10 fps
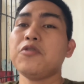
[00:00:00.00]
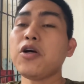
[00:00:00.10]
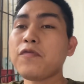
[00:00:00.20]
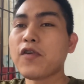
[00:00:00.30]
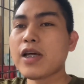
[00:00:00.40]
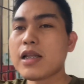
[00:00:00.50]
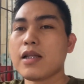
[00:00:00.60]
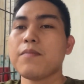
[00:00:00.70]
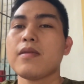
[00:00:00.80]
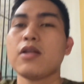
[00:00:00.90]
Don't forget
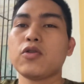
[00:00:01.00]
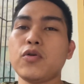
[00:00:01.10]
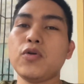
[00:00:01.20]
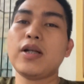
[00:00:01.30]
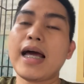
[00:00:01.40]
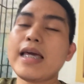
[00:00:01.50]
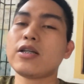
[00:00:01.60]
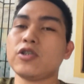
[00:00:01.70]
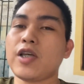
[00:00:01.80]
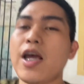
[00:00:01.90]
to
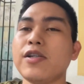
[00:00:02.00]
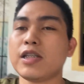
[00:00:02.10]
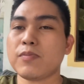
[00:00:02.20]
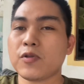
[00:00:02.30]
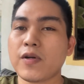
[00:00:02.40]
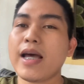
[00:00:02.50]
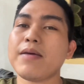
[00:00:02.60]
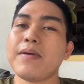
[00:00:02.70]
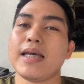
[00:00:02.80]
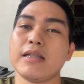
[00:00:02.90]
like, share,
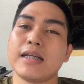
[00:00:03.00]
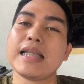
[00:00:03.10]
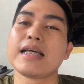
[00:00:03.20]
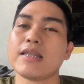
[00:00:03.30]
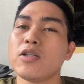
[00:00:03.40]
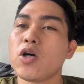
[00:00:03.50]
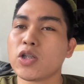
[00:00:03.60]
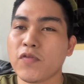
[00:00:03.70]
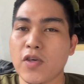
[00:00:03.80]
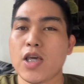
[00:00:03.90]
subscribe, and click the
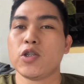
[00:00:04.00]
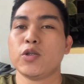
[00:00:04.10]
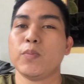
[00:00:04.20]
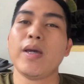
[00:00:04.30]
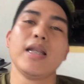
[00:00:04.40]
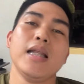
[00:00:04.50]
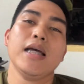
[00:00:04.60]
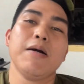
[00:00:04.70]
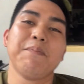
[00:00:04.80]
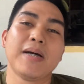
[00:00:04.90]
notification bell
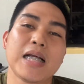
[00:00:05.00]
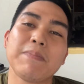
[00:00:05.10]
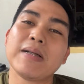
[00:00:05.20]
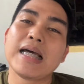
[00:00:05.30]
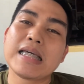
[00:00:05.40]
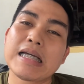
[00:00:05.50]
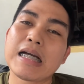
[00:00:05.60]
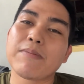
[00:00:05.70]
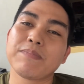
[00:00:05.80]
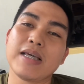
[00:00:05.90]
para palagi
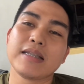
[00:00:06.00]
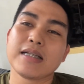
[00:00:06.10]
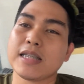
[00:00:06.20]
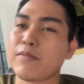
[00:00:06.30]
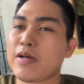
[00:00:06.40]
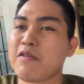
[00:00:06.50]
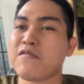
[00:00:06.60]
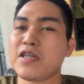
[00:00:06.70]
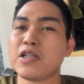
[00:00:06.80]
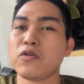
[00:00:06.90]
kang updated sa mga
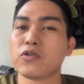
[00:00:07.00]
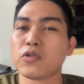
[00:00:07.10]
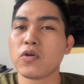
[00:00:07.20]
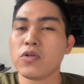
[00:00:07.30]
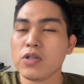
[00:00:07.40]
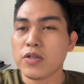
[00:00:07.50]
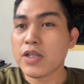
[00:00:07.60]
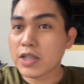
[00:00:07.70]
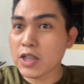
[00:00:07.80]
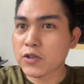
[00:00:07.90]
videos ko.
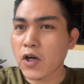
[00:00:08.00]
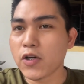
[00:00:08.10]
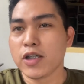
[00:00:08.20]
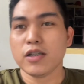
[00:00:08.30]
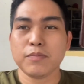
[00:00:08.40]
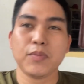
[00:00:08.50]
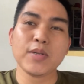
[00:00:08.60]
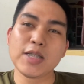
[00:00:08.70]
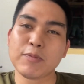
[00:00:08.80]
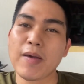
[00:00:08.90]
This is your
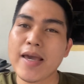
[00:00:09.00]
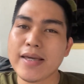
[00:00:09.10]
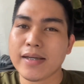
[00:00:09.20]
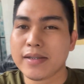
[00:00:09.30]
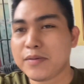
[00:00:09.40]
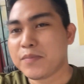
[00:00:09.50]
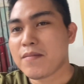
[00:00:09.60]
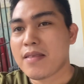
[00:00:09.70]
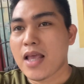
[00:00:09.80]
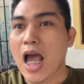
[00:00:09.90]
Police Bay
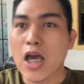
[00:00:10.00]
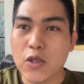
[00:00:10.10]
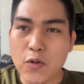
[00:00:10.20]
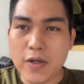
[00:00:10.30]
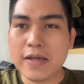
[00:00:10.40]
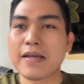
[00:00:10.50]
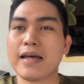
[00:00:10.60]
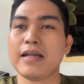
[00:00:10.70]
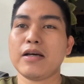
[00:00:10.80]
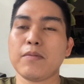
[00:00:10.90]
your
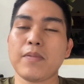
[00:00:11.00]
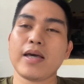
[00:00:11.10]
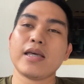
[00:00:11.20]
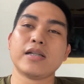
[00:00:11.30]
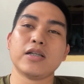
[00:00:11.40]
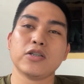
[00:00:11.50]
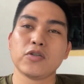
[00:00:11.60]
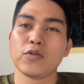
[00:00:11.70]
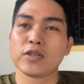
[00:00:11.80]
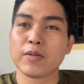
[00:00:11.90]
langga ng bayan.
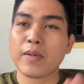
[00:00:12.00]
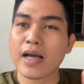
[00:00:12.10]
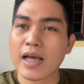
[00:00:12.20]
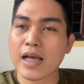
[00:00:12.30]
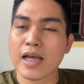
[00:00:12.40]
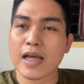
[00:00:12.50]
So sa mga